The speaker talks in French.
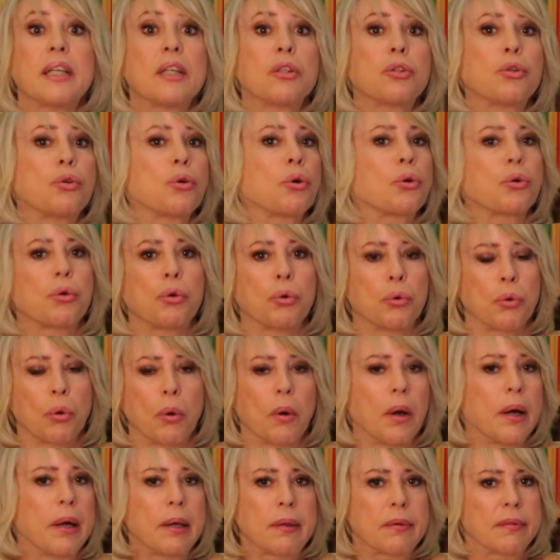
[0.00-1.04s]
être curieux,
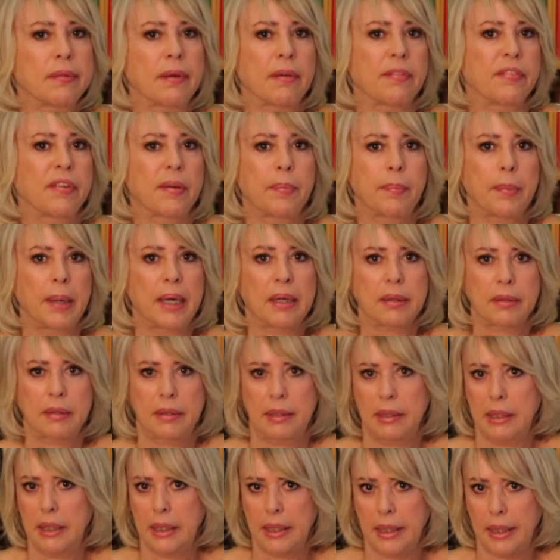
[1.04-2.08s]
hein, ça fait
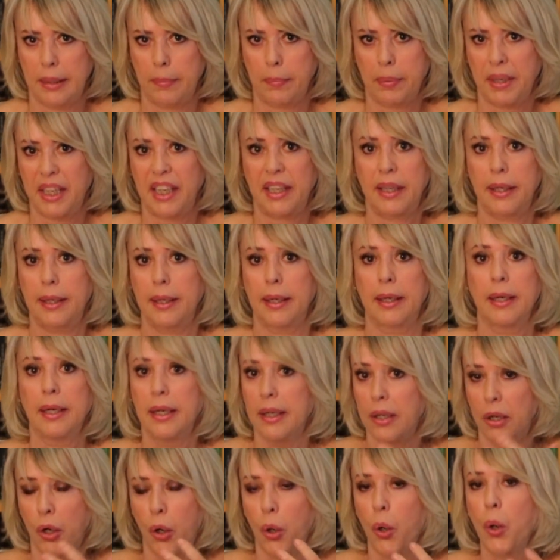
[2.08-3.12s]
partie des
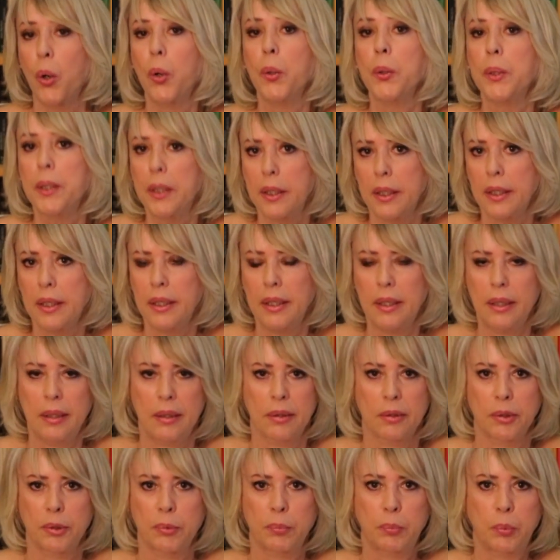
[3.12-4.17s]
prérequis
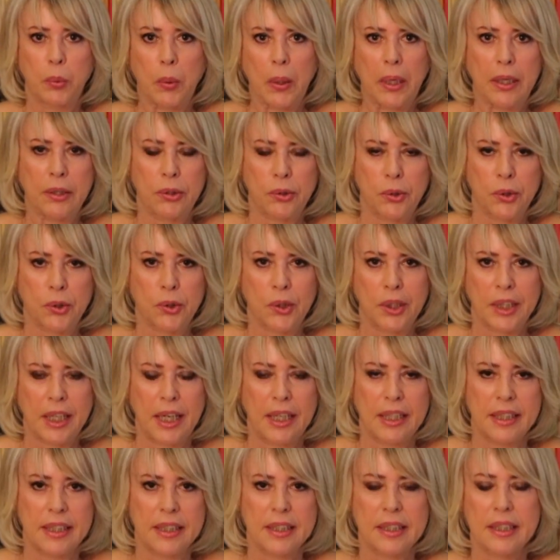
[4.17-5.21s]
pour être
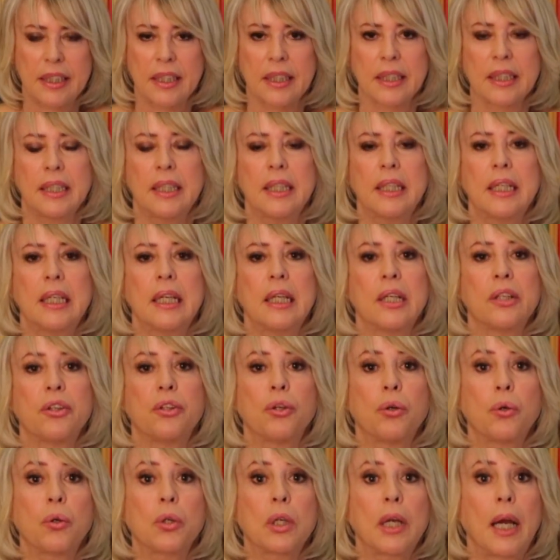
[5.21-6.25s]
journaliste.
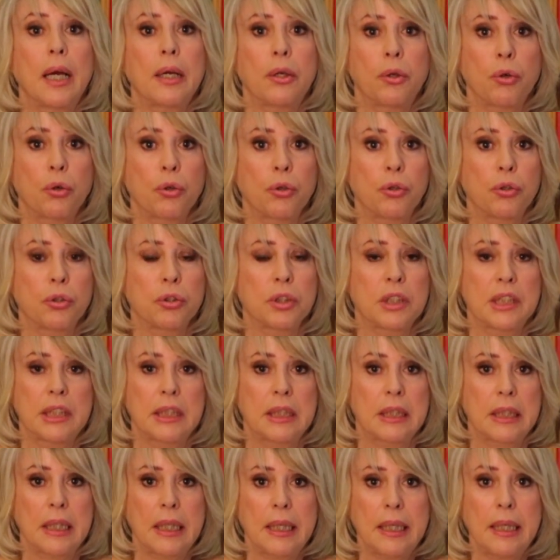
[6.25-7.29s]
Donc la
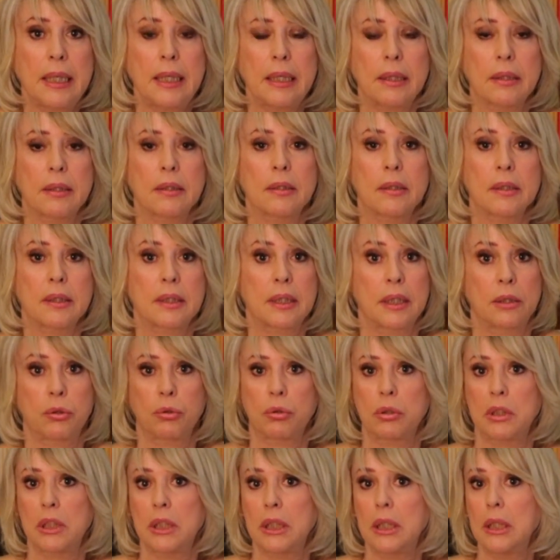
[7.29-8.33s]
curiosité, c'est
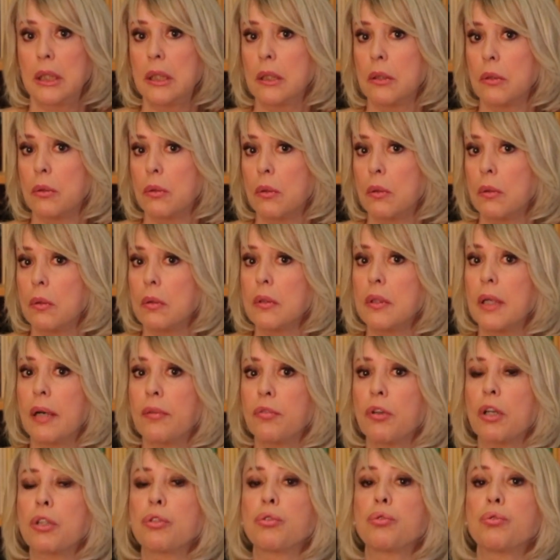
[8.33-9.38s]
aussi
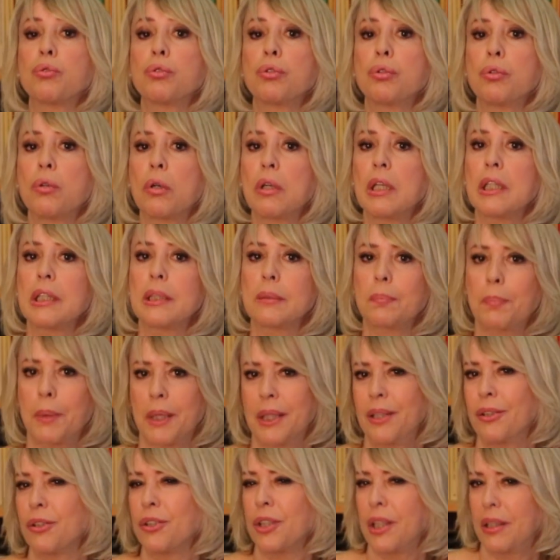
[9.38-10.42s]
d'avoir toujours
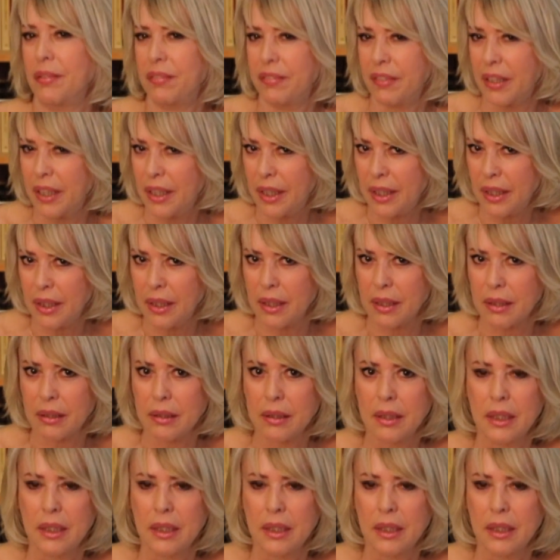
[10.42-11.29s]
l'esprit en éveil,